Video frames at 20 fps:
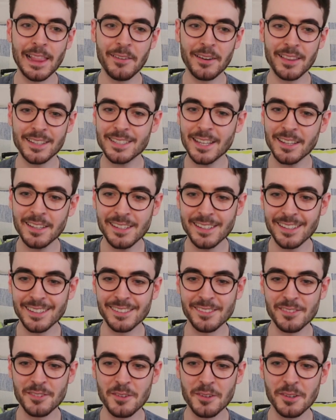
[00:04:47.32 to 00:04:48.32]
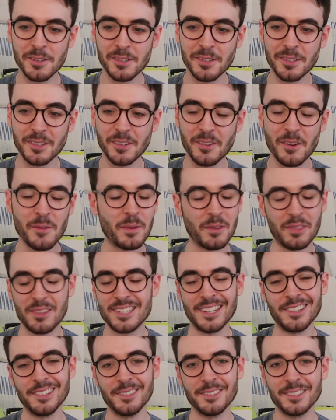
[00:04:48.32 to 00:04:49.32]
la verdad es que no lo he
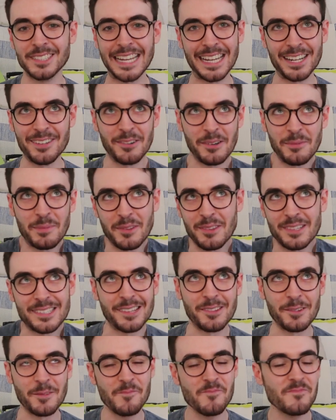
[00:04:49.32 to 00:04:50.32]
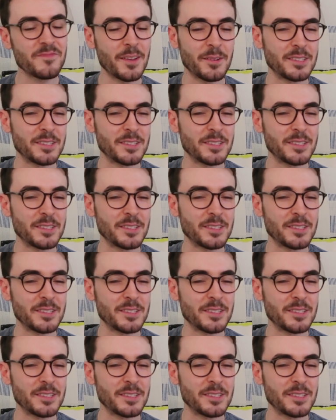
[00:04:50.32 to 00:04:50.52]
procesado, o sea, no lo he procesado.